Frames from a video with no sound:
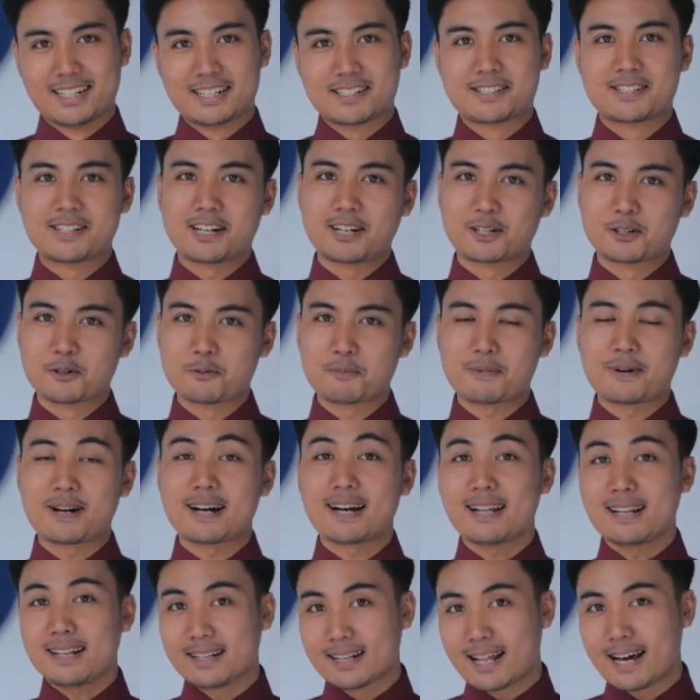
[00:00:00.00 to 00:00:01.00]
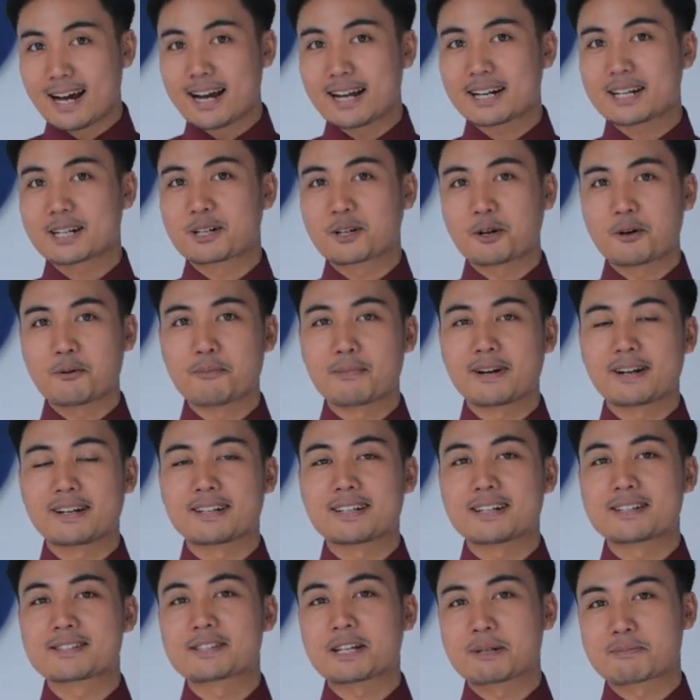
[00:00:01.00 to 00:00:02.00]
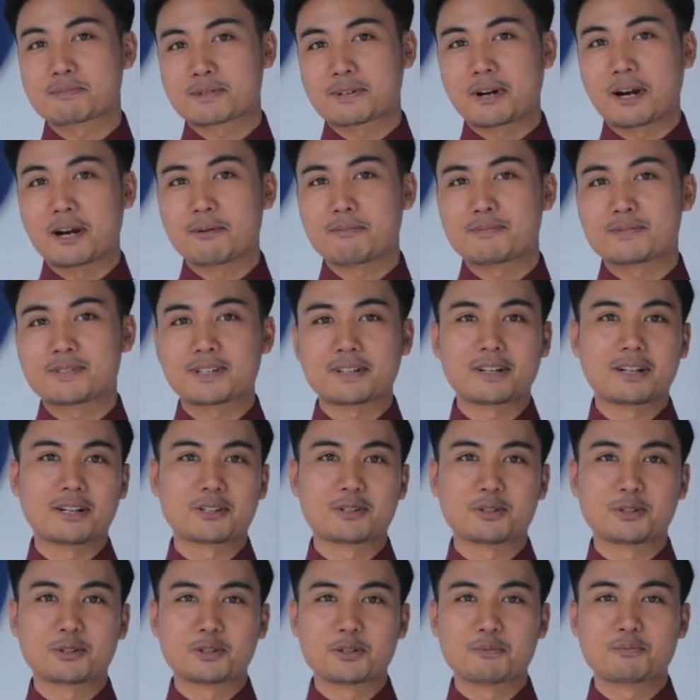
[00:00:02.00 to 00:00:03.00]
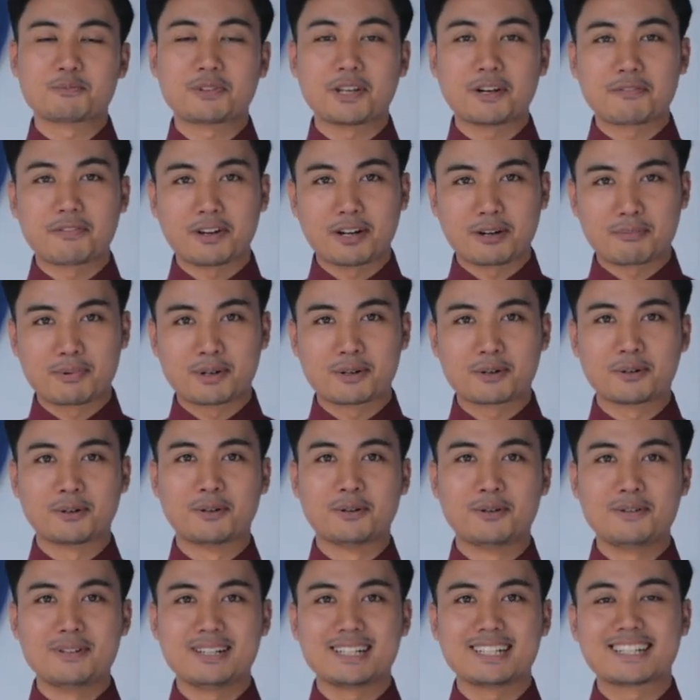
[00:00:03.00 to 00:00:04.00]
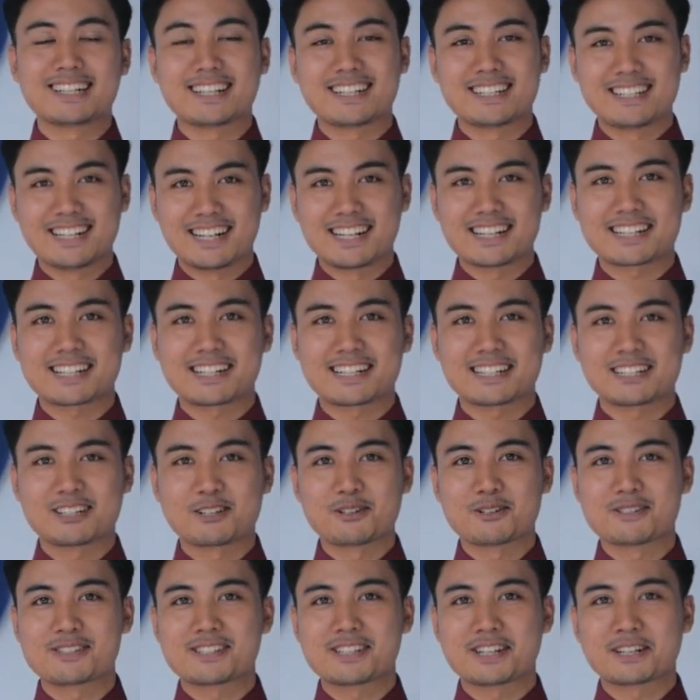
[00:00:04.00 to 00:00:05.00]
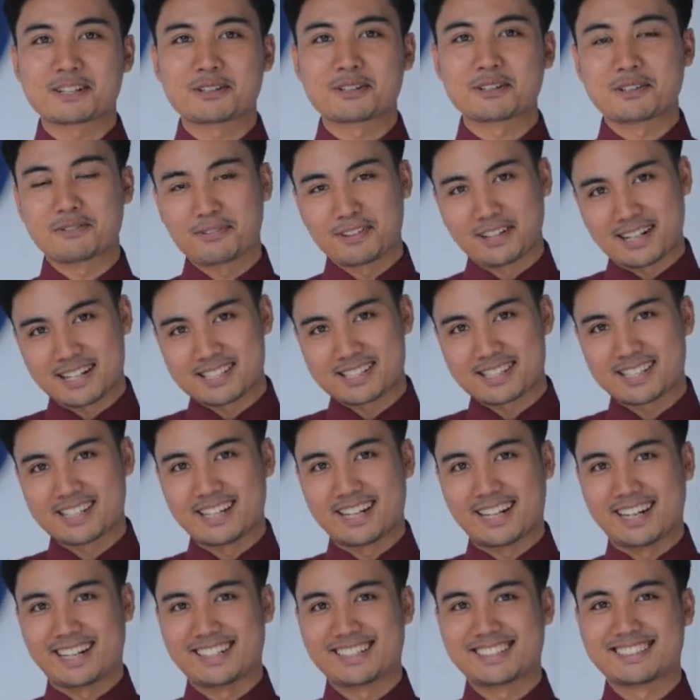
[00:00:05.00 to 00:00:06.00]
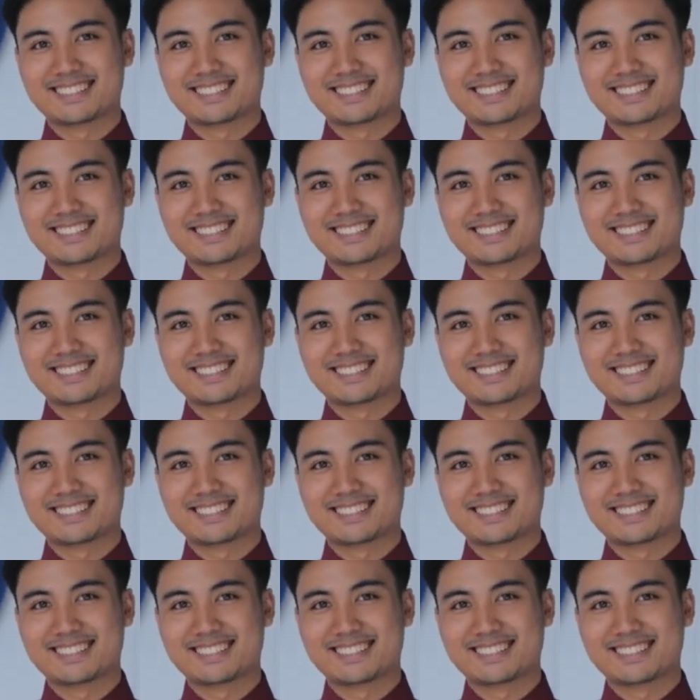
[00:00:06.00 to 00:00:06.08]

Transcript: Jangan lupa like, komen, dan subscribe channel YouTube TVRI Bengkulu dan nyalakan lonceng notifikasinya.